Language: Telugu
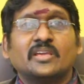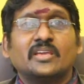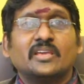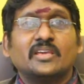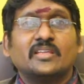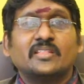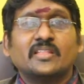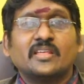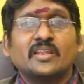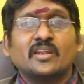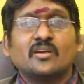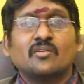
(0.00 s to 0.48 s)

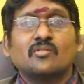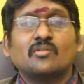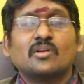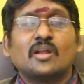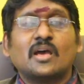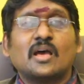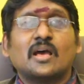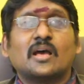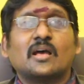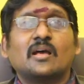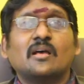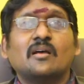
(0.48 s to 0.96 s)
ఏదైనా
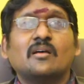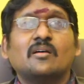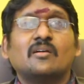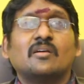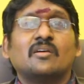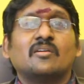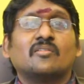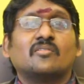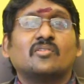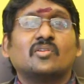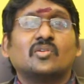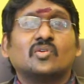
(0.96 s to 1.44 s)
కూడా
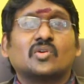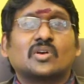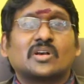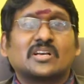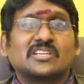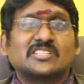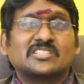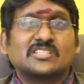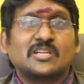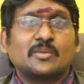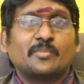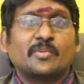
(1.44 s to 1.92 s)
వీళ్ళు
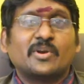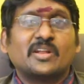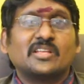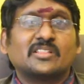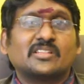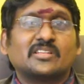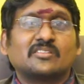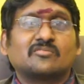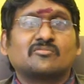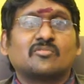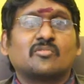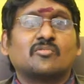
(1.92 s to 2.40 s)
కష్టపడే
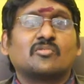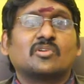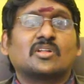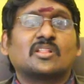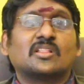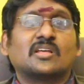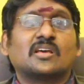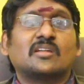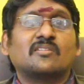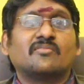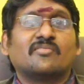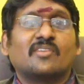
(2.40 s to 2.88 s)
తత్వం
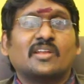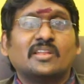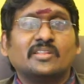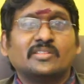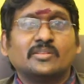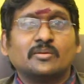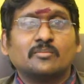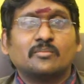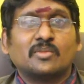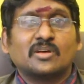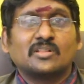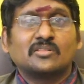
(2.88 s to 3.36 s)
ఉంటుంది కానీ
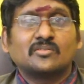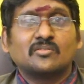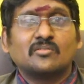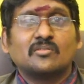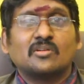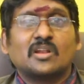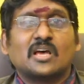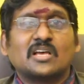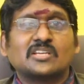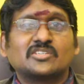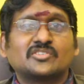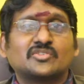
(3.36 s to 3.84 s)
ఫలితం మాత్రం
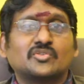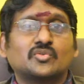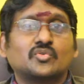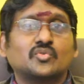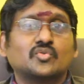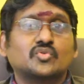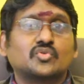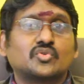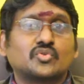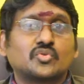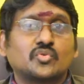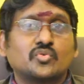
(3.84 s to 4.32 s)
లాస్ట్కు
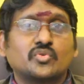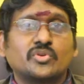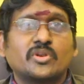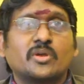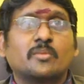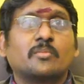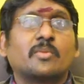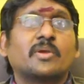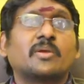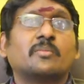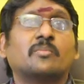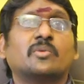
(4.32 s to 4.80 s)

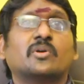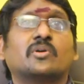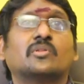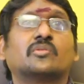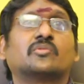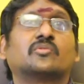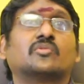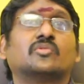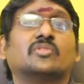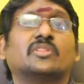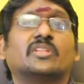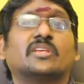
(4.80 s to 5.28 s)
శూన్యమై
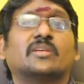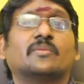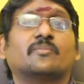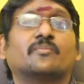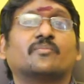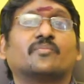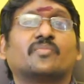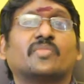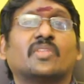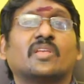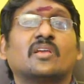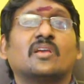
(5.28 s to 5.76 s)
మిగులుతుంది
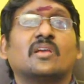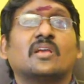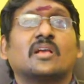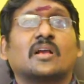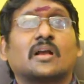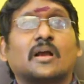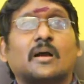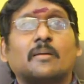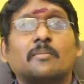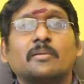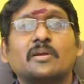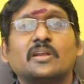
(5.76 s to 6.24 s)

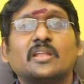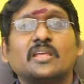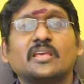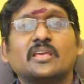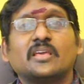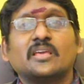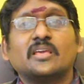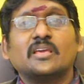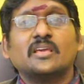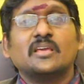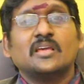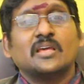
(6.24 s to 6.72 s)
కాబట్టి
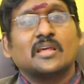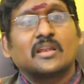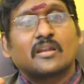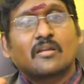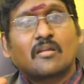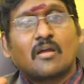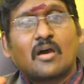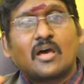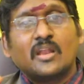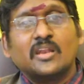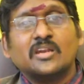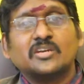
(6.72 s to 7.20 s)

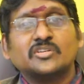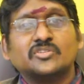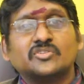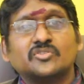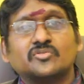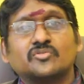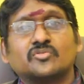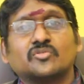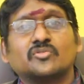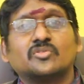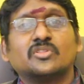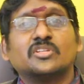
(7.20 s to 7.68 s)
నాలెడ్జ్
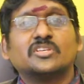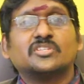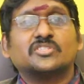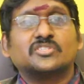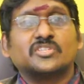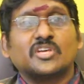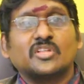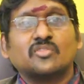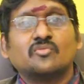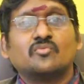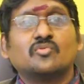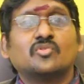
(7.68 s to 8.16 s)
ఉంటుంది
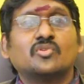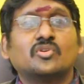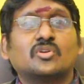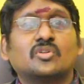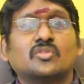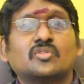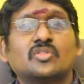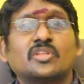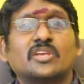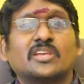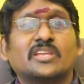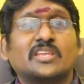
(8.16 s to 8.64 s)
చదువు
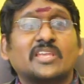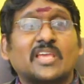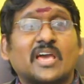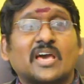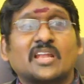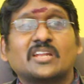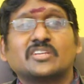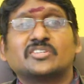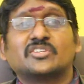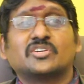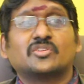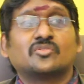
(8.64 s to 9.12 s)
ఉంటుంది
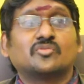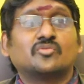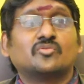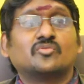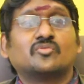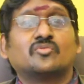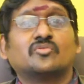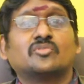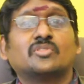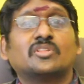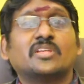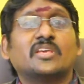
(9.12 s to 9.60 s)
జ్ఞానశక్తి
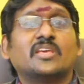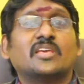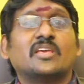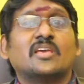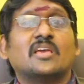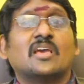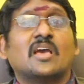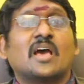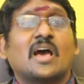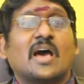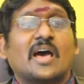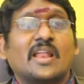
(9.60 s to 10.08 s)
ఉంటుంది
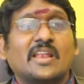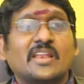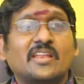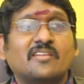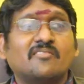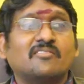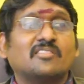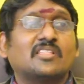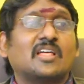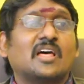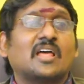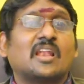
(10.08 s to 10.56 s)
అన్ని
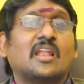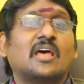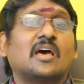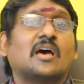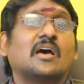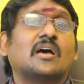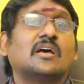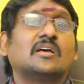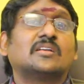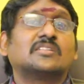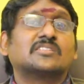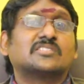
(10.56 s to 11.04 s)
విధాల
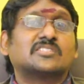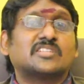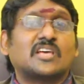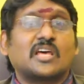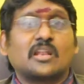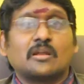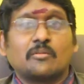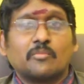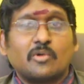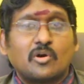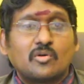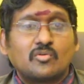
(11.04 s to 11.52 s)

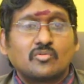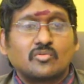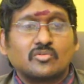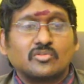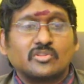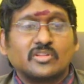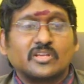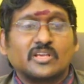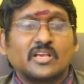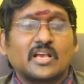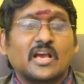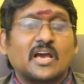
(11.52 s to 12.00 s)
చాలా
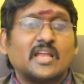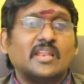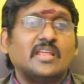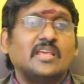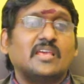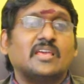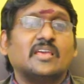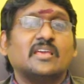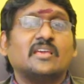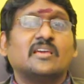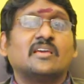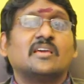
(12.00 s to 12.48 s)
బాగుంటుంది కానీ
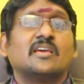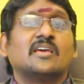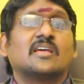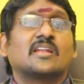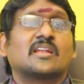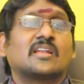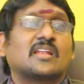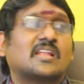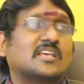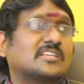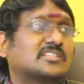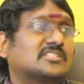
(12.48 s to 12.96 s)

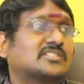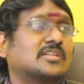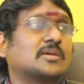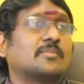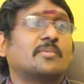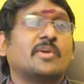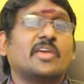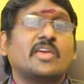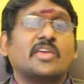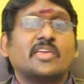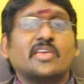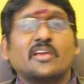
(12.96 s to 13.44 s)

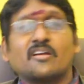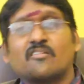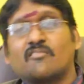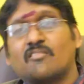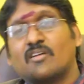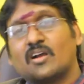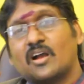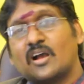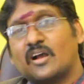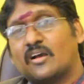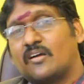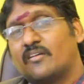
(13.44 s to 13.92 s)
నష్టమే
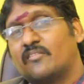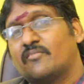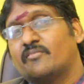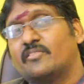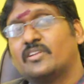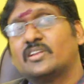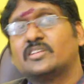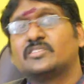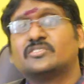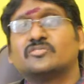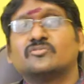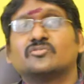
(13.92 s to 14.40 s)
ఎక్కువగా
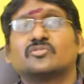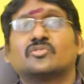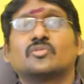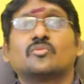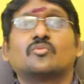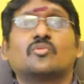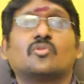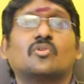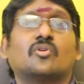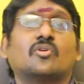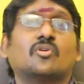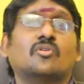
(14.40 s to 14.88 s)
వీళ్ళ
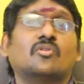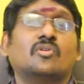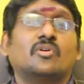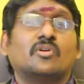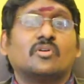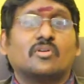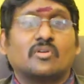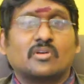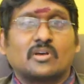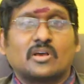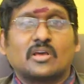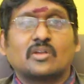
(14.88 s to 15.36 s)
జీవితంలో
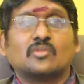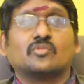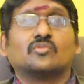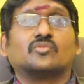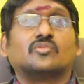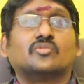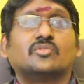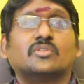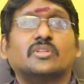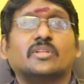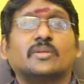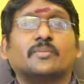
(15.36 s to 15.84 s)

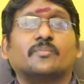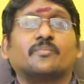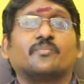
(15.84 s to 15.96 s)
కలుగుతుంది